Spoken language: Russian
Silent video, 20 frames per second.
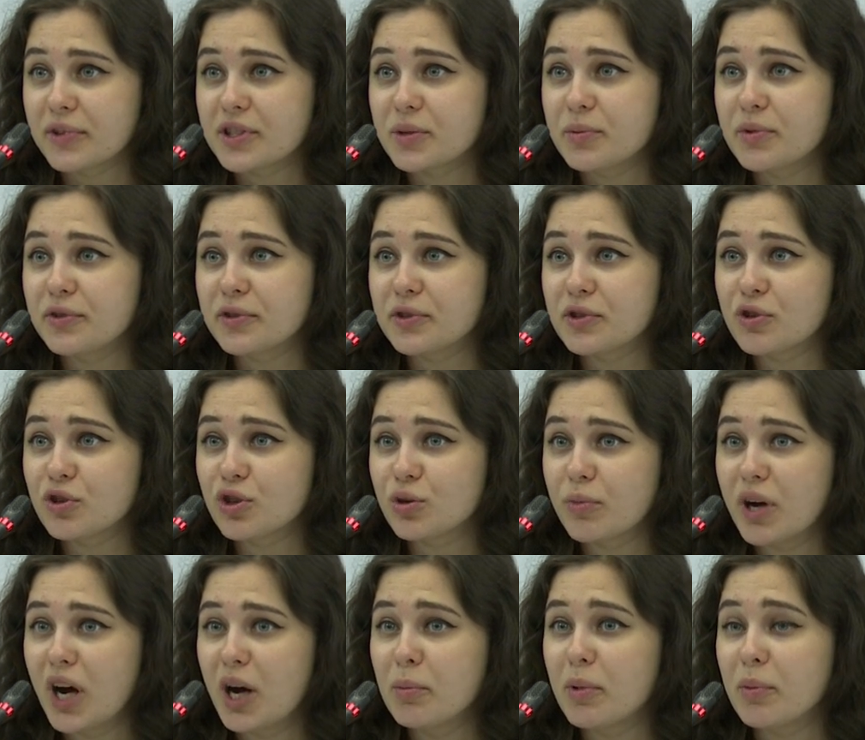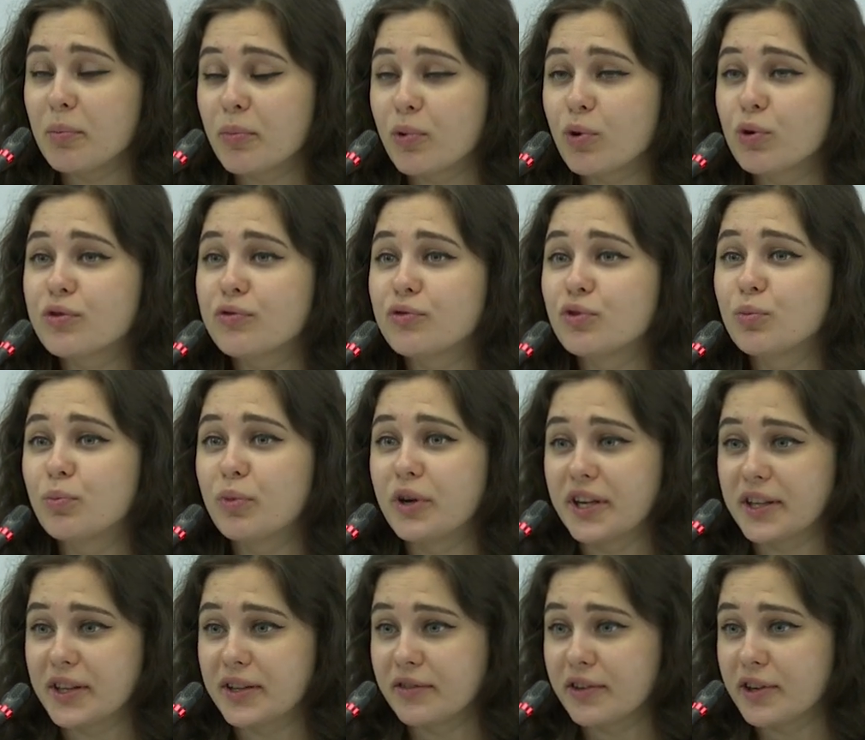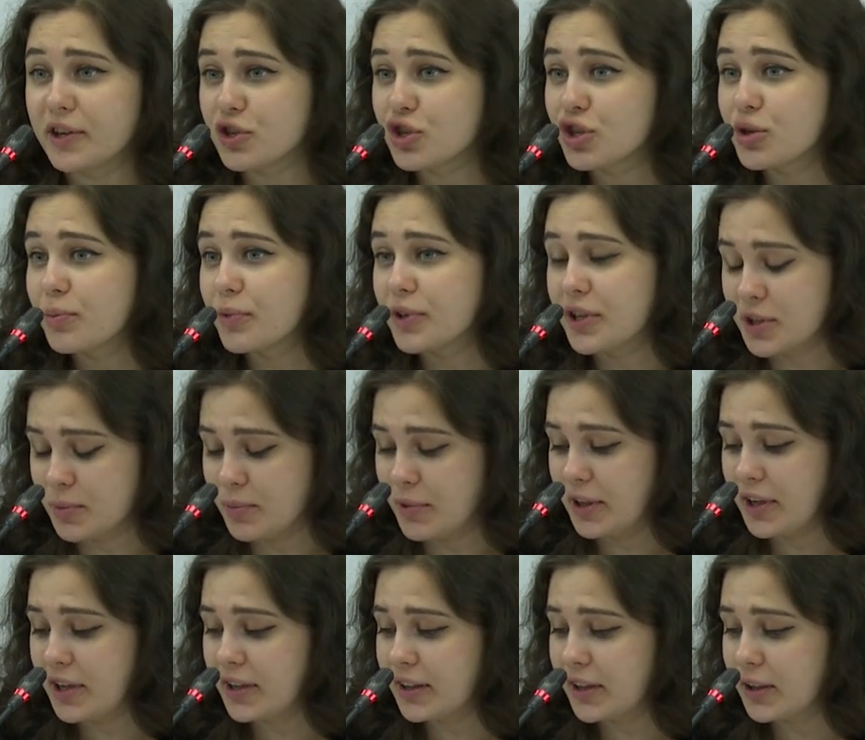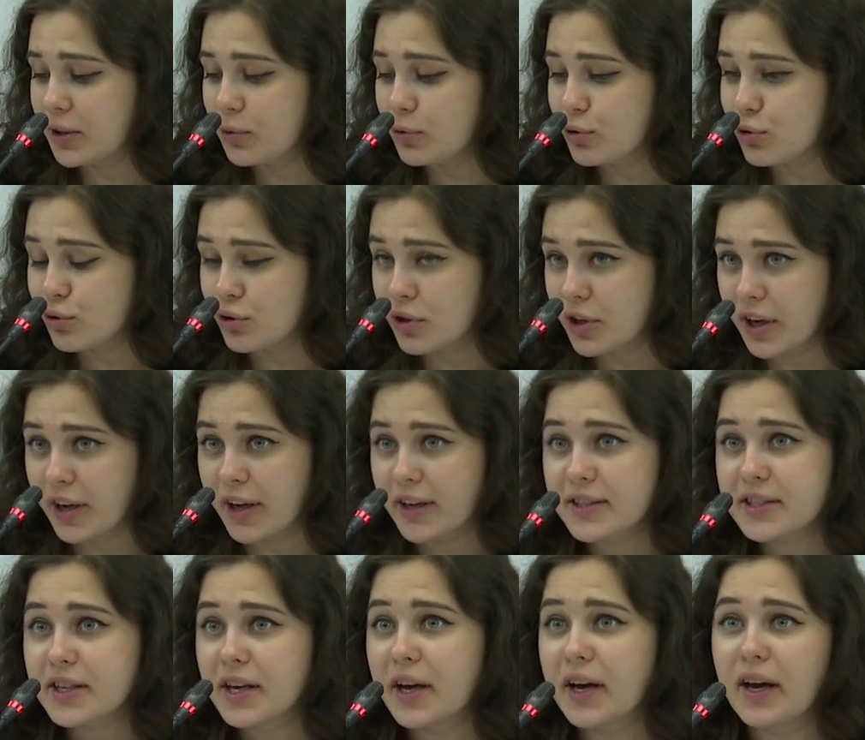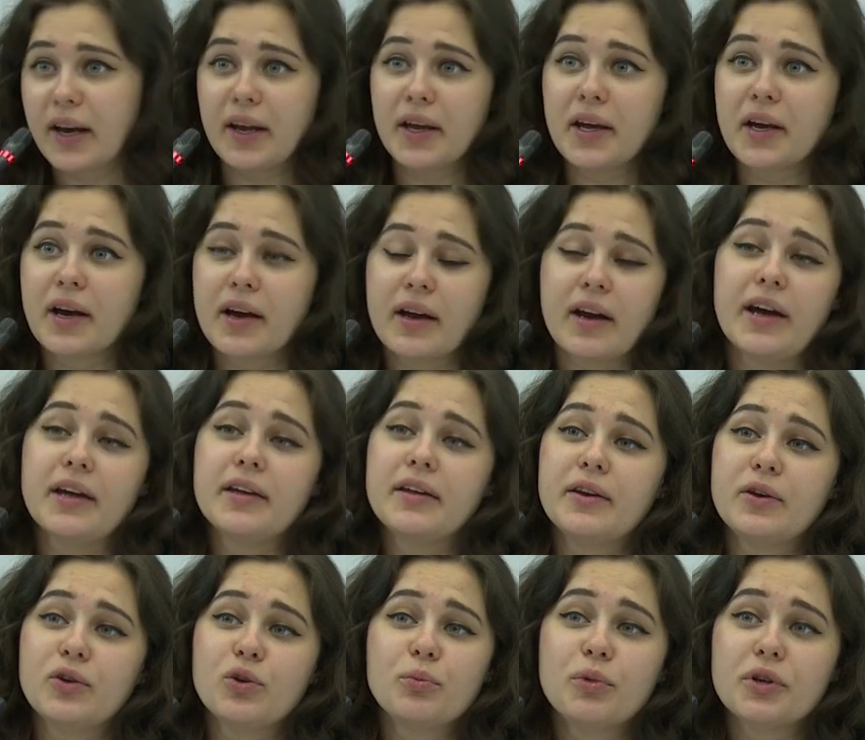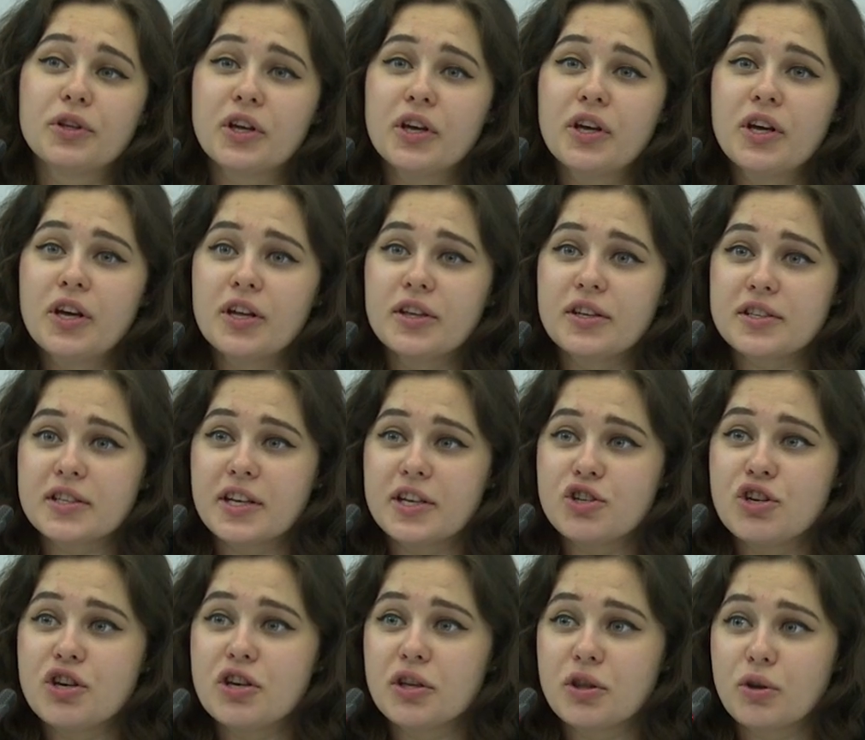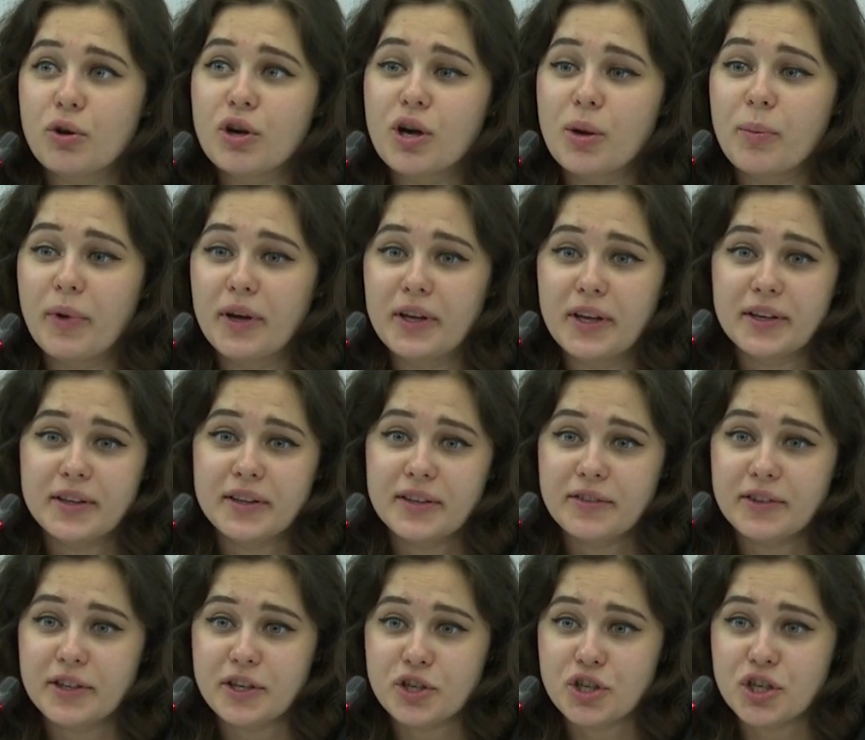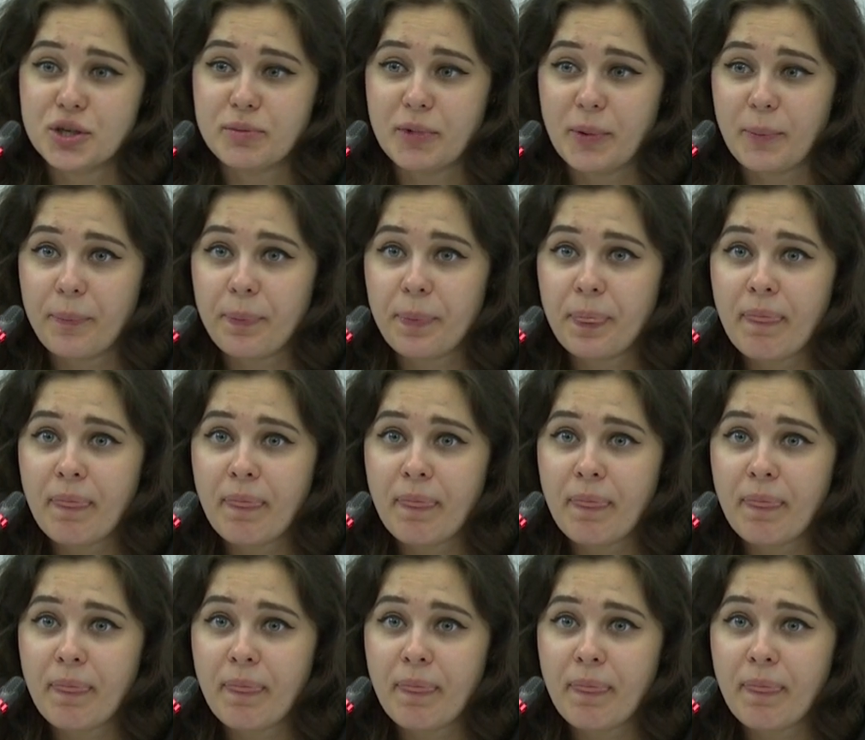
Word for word: с биоцизумабом против дуплетного режима, несмотря на то, что итальянские коллеги крайне любят назначение трехкомпонентного режима.